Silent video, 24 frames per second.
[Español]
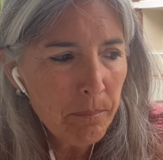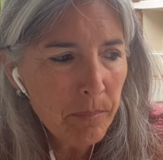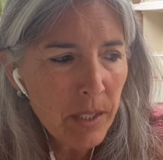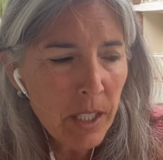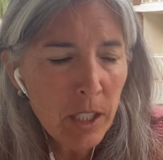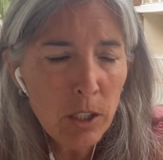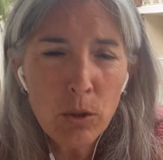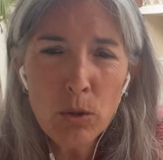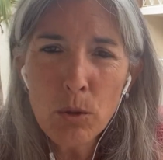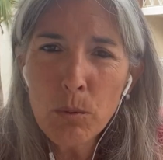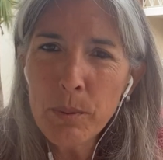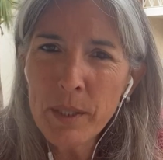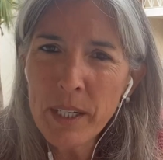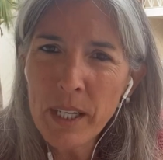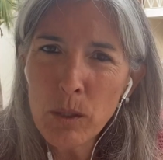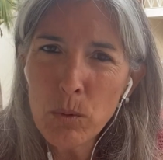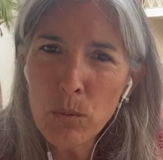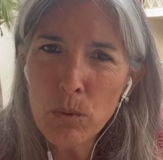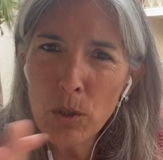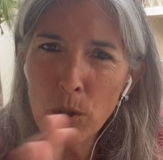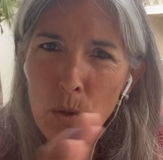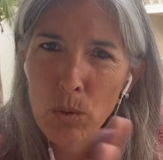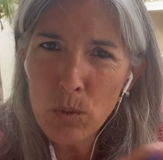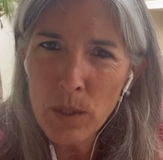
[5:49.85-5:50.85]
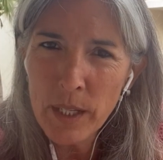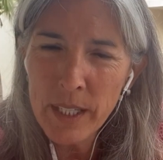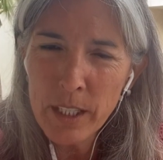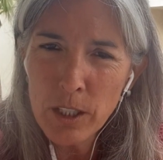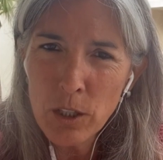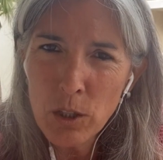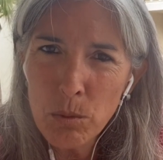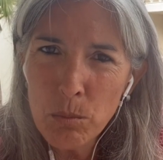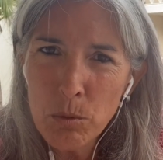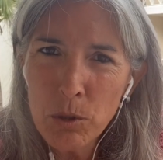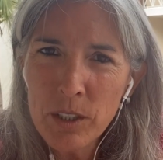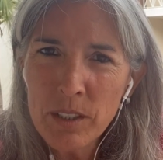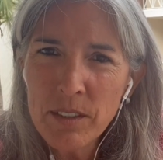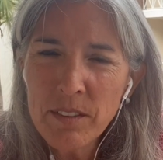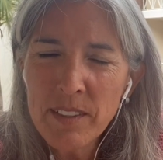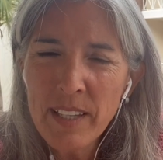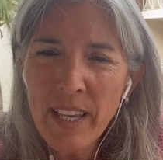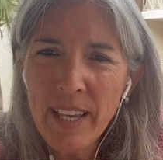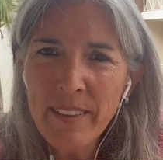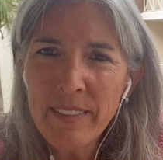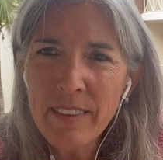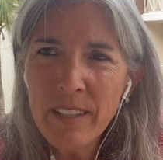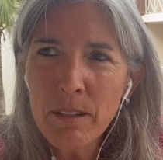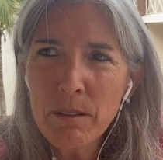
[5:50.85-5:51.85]
Esto para algunos lugares, como
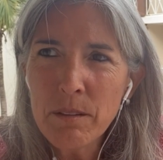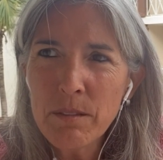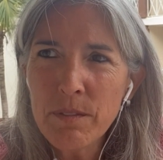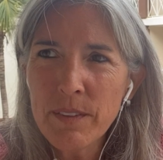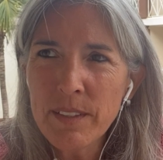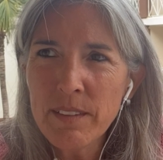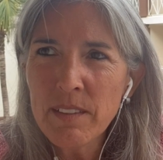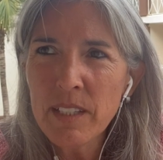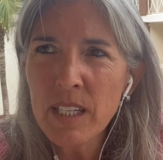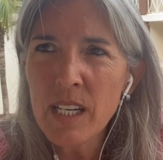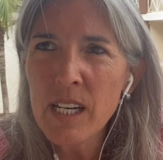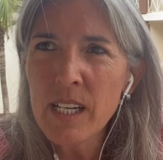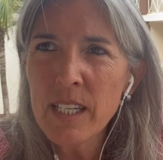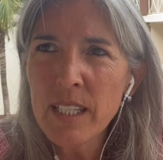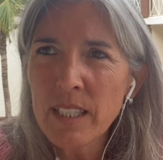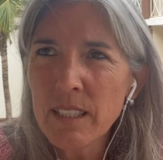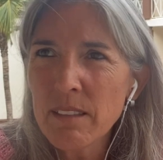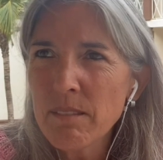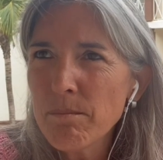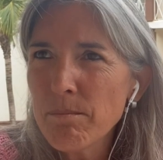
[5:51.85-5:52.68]
decía antes, va a ser el